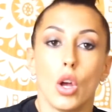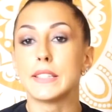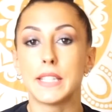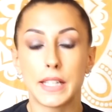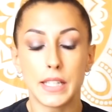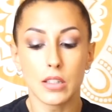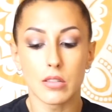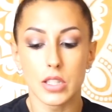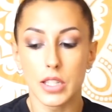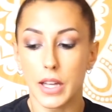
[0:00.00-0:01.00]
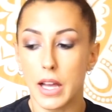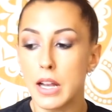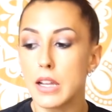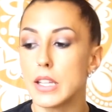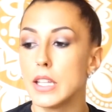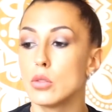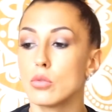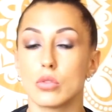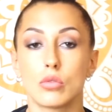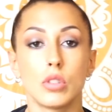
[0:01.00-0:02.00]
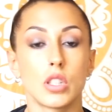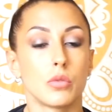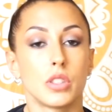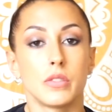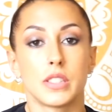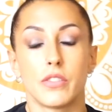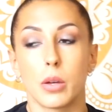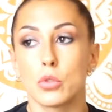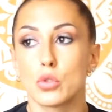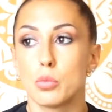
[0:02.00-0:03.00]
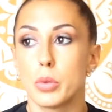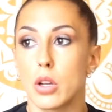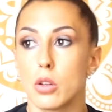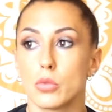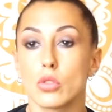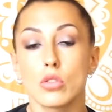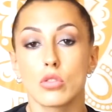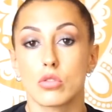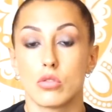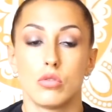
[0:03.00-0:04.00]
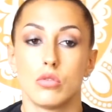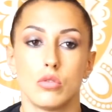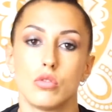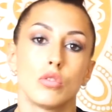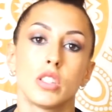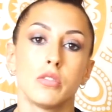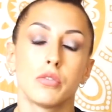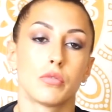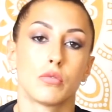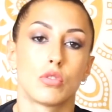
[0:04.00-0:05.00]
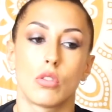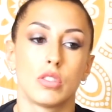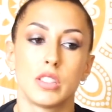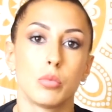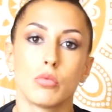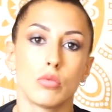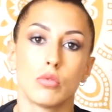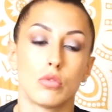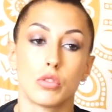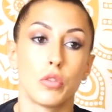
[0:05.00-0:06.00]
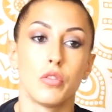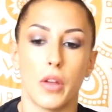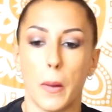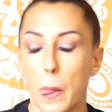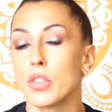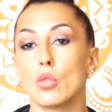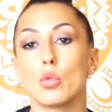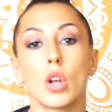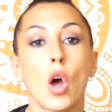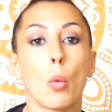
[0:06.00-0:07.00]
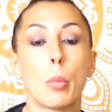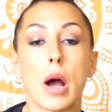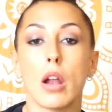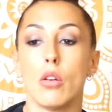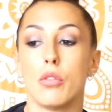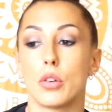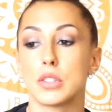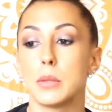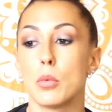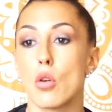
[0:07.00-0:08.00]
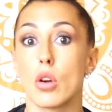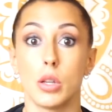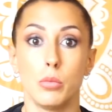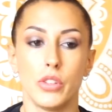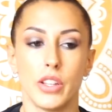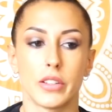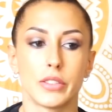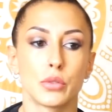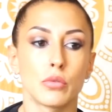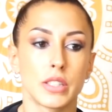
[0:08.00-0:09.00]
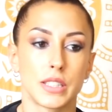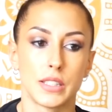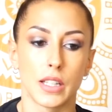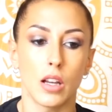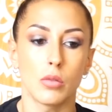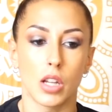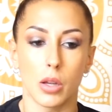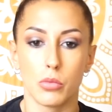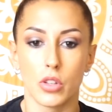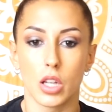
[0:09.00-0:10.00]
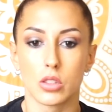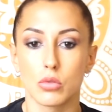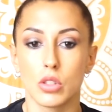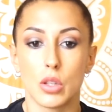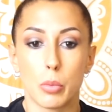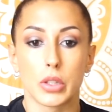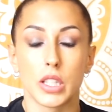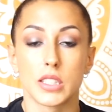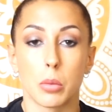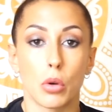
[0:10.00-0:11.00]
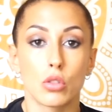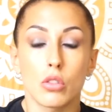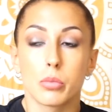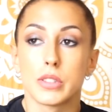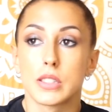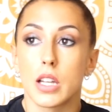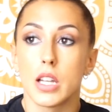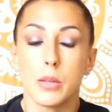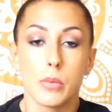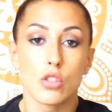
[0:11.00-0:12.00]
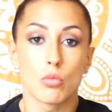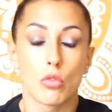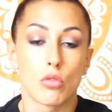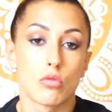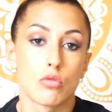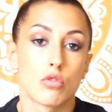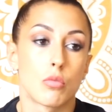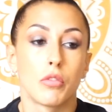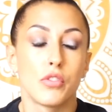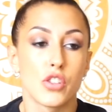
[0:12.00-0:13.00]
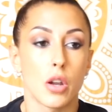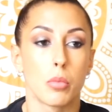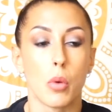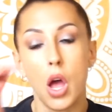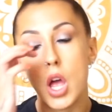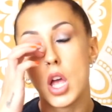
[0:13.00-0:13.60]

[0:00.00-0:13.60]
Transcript: assez clean en général et donc du coup là je me dis mais c'est vraiment super comme truc je, je kiffe genre c'est bon euh, je veux le faire donc là, on parle forcément rémunération, etc. La rémunération n'était pas très importante, mais ça, à la limite, je m'en fiche un peu.